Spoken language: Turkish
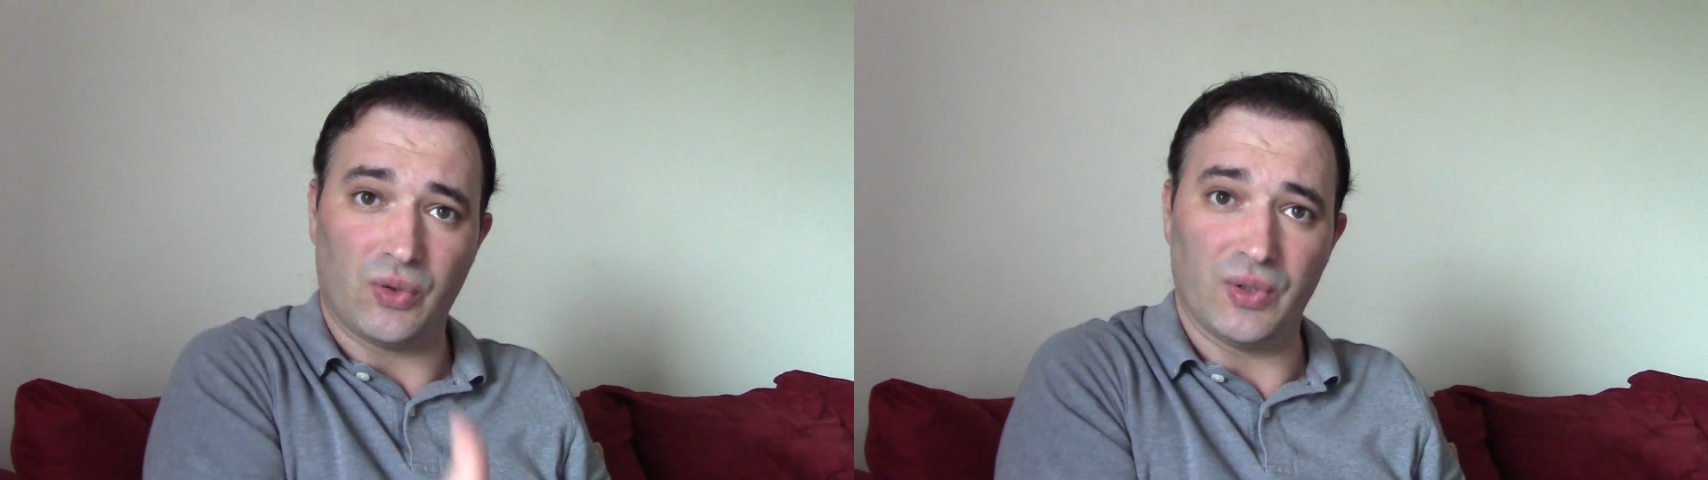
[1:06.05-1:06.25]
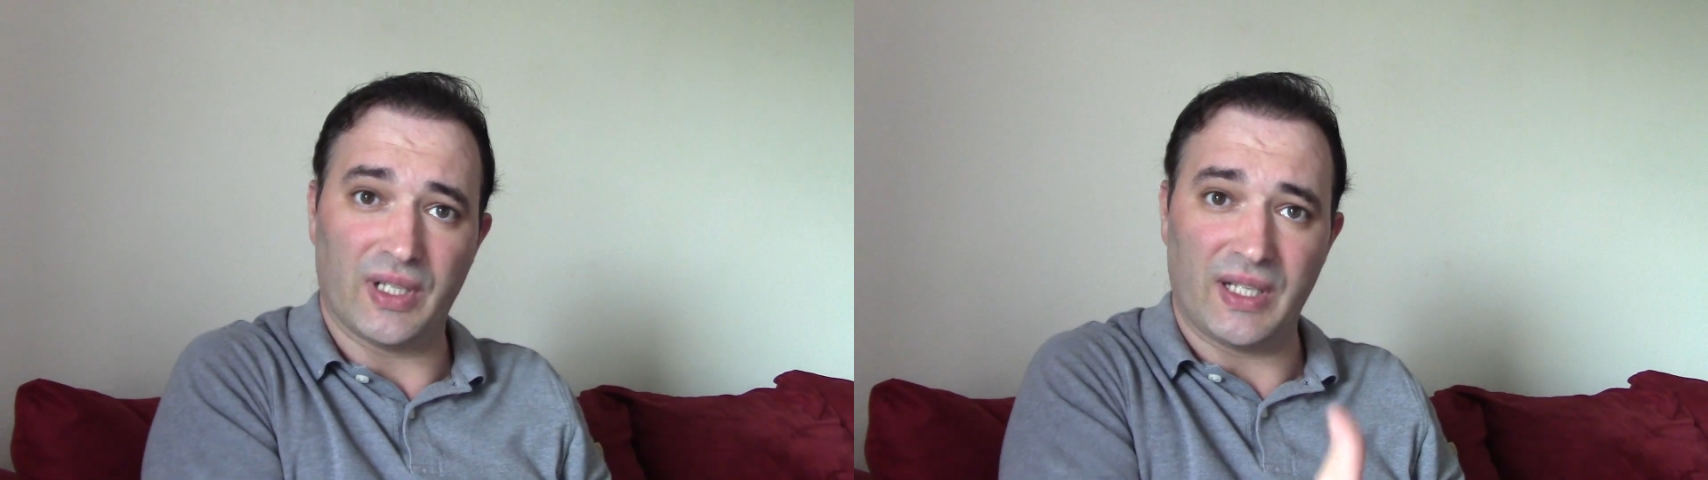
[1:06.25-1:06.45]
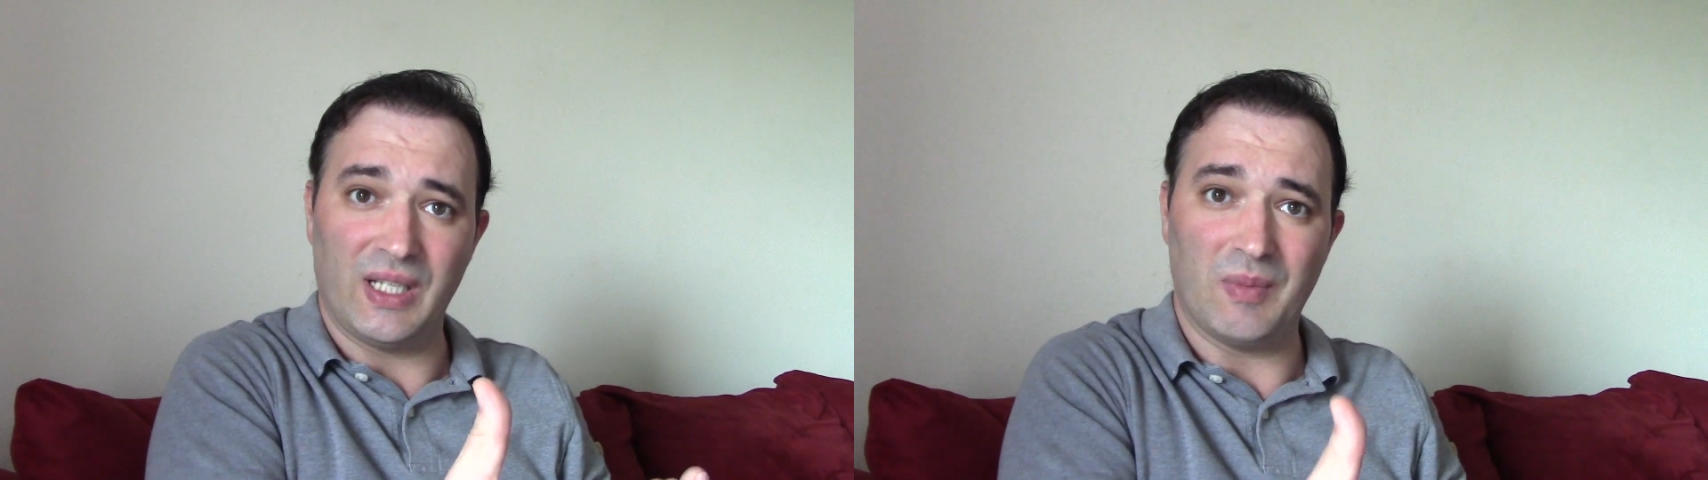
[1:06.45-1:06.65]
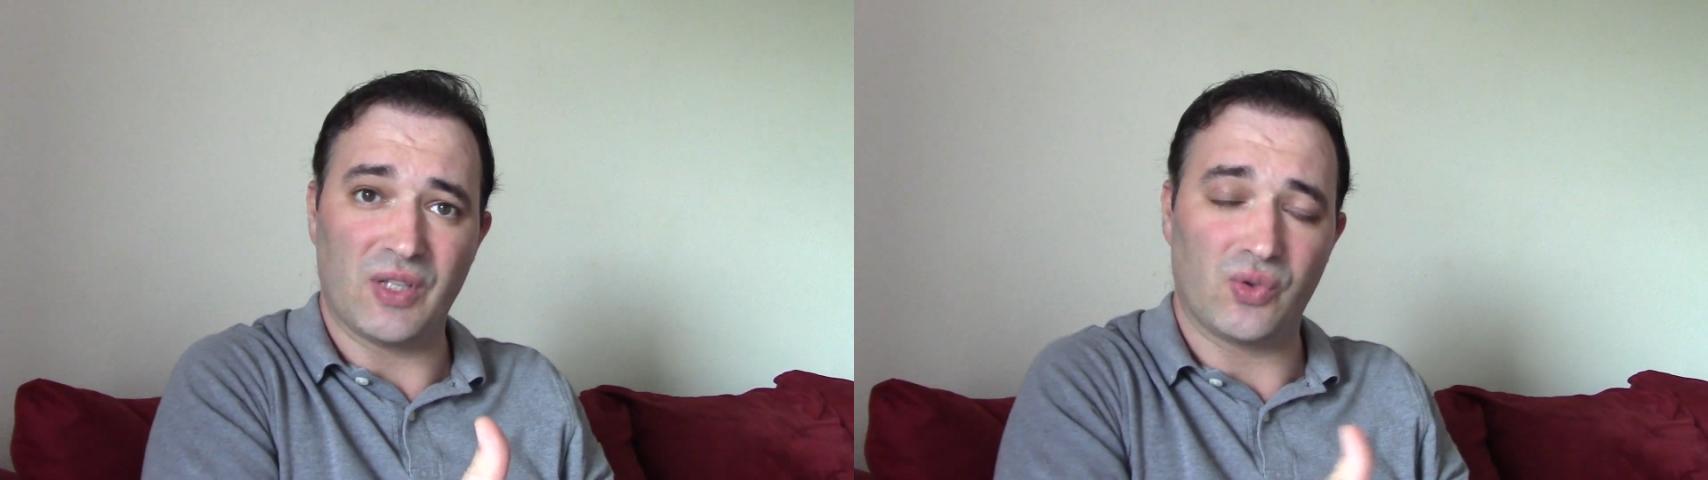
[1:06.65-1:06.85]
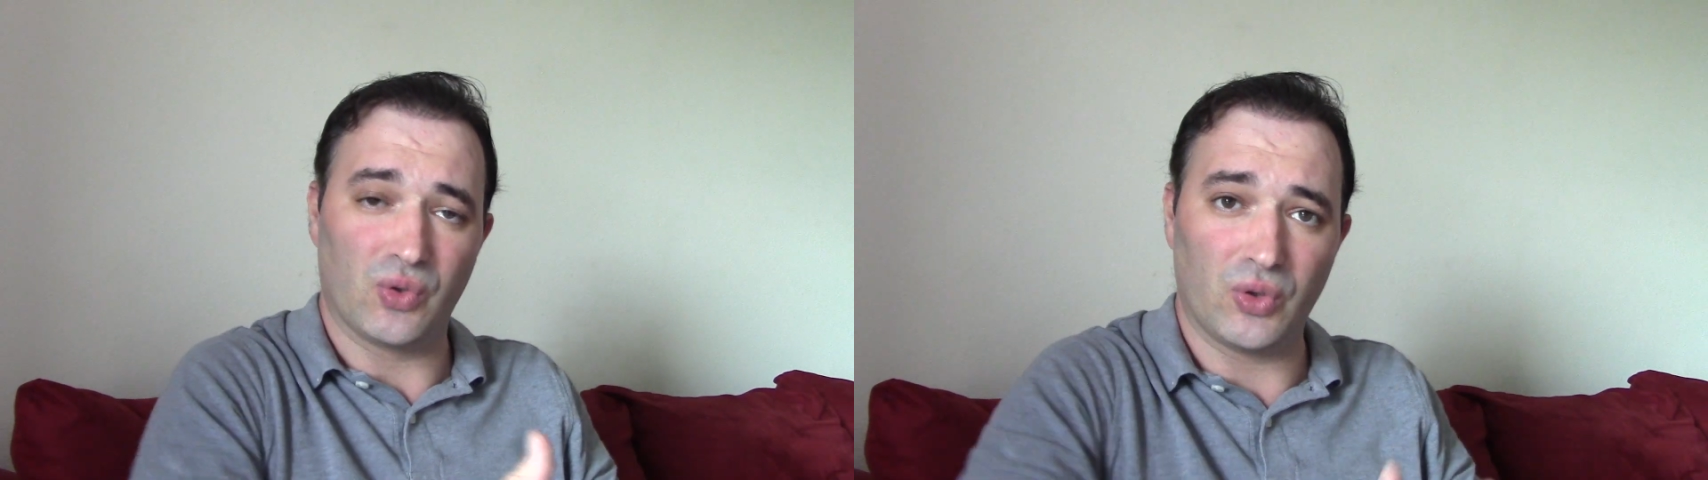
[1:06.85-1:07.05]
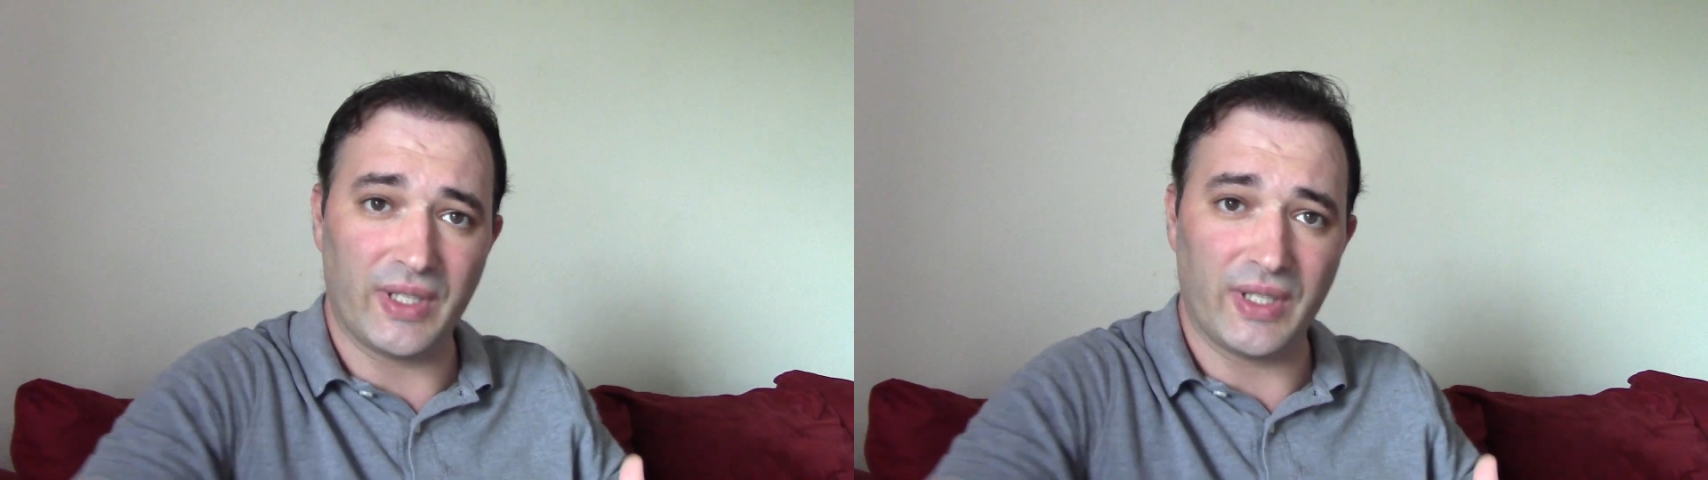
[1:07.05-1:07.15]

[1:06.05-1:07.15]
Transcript: onlara nimet sunulur.